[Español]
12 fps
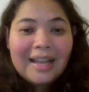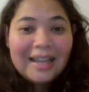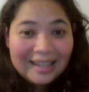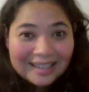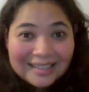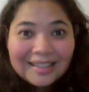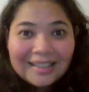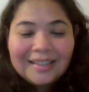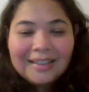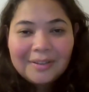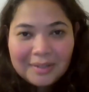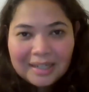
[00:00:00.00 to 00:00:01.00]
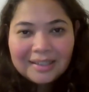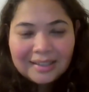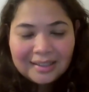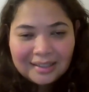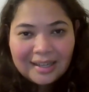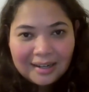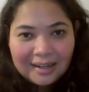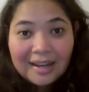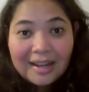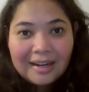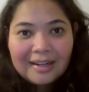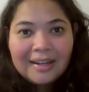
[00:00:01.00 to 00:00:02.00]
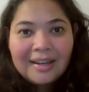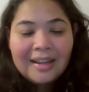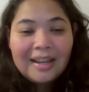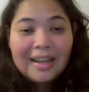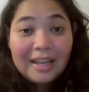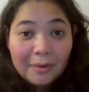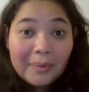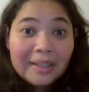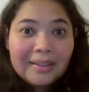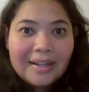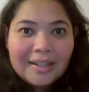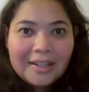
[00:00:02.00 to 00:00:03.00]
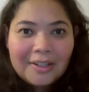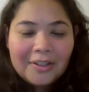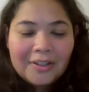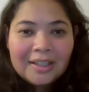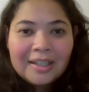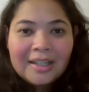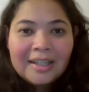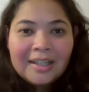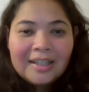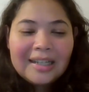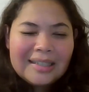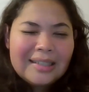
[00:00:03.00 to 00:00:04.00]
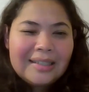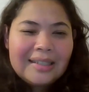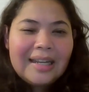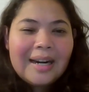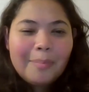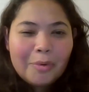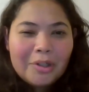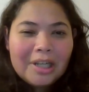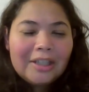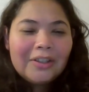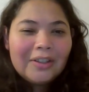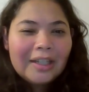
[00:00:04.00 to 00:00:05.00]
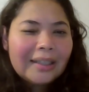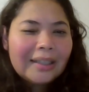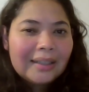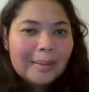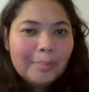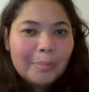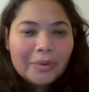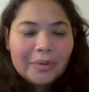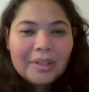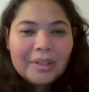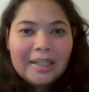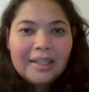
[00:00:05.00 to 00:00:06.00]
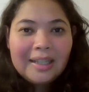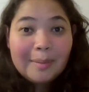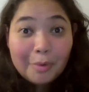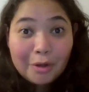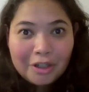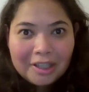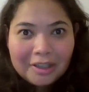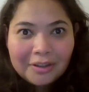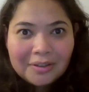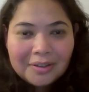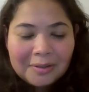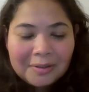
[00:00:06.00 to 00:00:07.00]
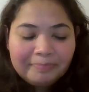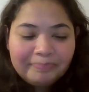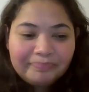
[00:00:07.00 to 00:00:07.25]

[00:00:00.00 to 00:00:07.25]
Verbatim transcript: existe una necesidad real en nuestra región que se sigan apoyando este tipo eh, de proyectos. ¿no?